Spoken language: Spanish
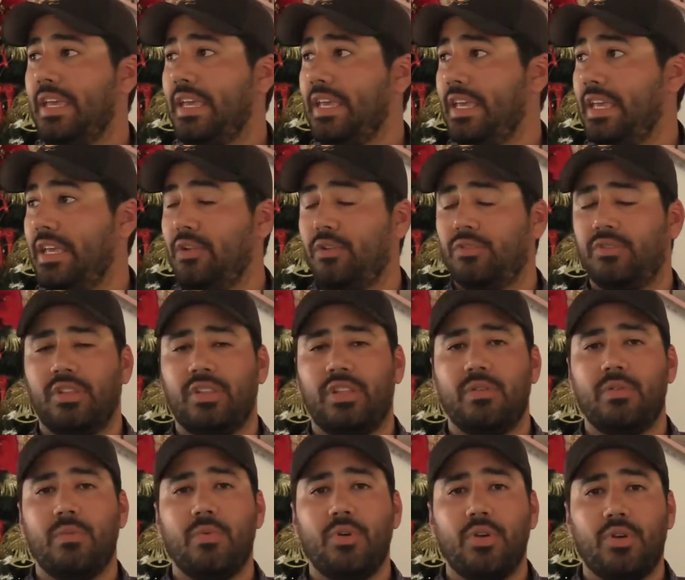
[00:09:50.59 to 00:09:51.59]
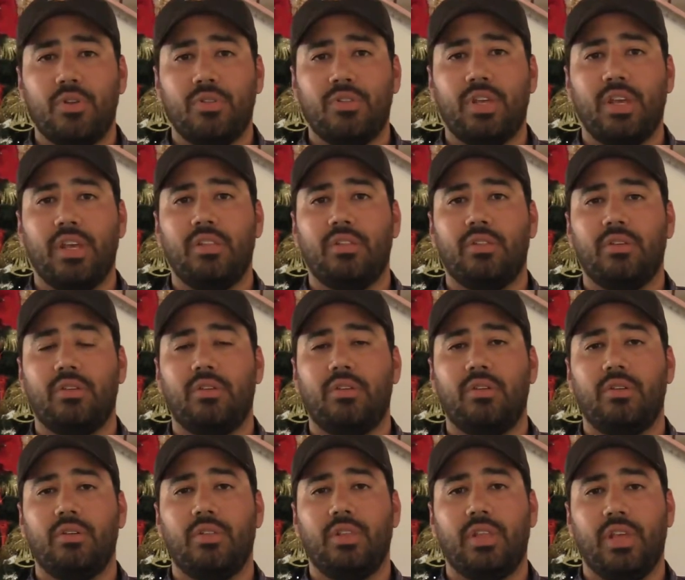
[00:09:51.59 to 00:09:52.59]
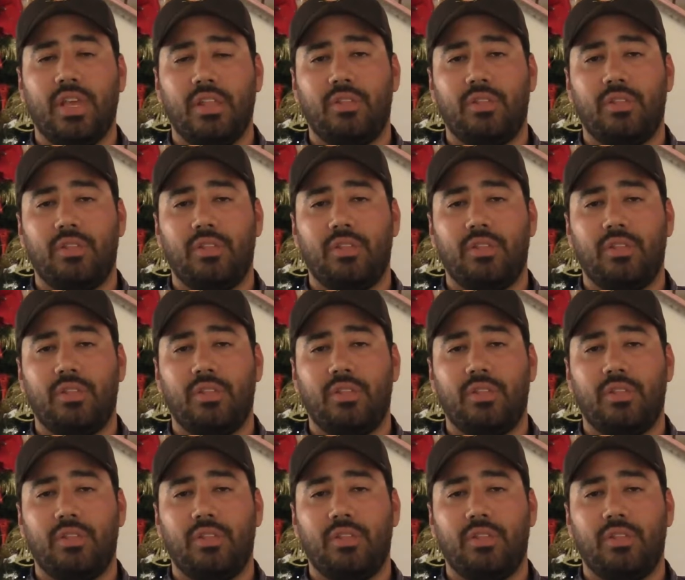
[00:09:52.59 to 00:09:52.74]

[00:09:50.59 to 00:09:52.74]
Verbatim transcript: y nos sentimos muy contentos de